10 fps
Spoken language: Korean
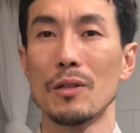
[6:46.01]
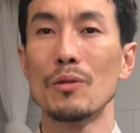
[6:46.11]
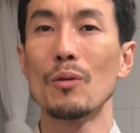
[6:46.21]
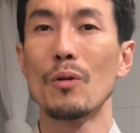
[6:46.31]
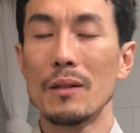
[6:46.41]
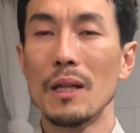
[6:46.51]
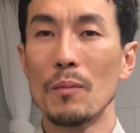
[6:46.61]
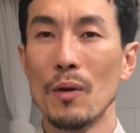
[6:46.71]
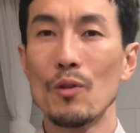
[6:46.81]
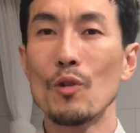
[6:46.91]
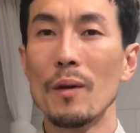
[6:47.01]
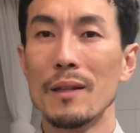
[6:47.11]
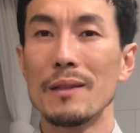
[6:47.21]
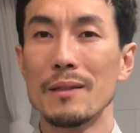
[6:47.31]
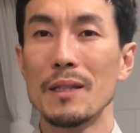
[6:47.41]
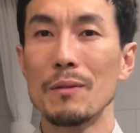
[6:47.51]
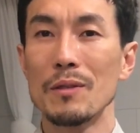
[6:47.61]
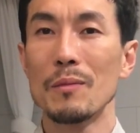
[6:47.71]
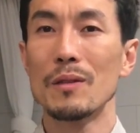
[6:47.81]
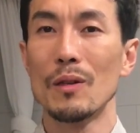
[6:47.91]
저도 그냥 면으로 만든 스트랩
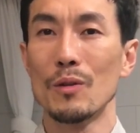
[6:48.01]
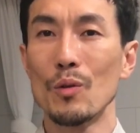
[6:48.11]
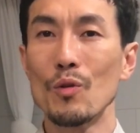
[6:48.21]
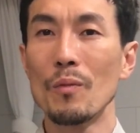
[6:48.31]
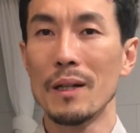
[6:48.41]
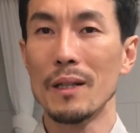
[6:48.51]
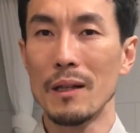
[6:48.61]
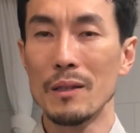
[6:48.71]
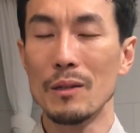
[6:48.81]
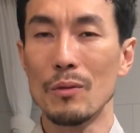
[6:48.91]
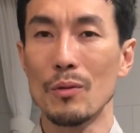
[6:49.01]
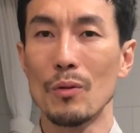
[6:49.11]
쓰면서 손도 많이 다치고